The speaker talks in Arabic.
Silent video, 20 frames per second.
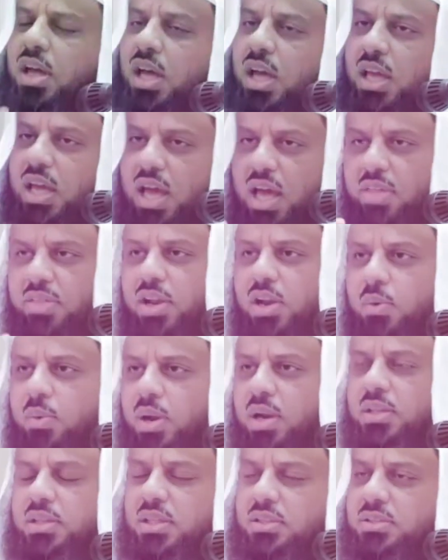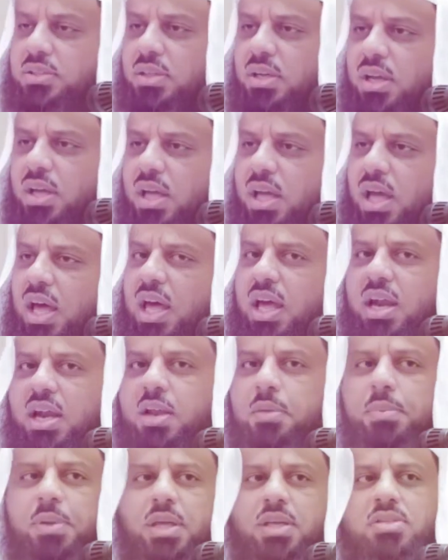هي هذه اللي وردت عن
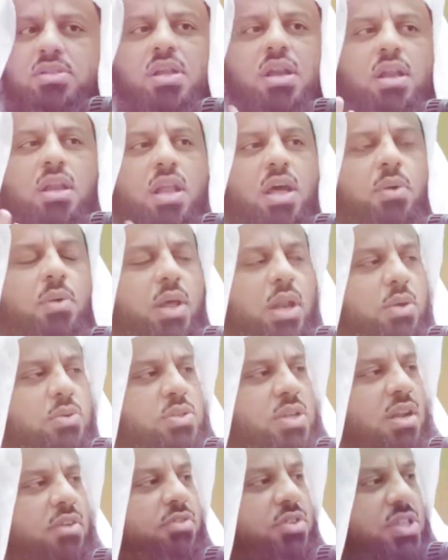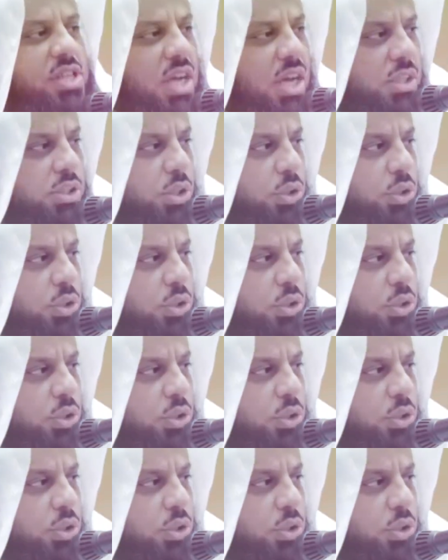النبي صلى الله عليه وسلم في صيغه